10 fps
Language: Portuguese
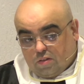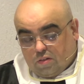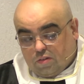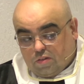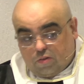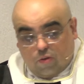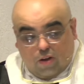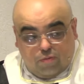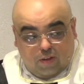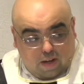São
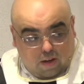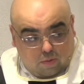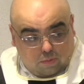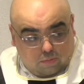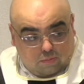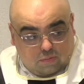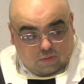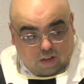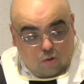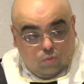Rafael
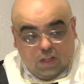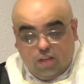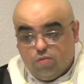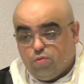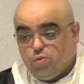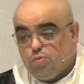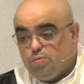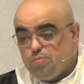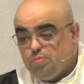tem um livro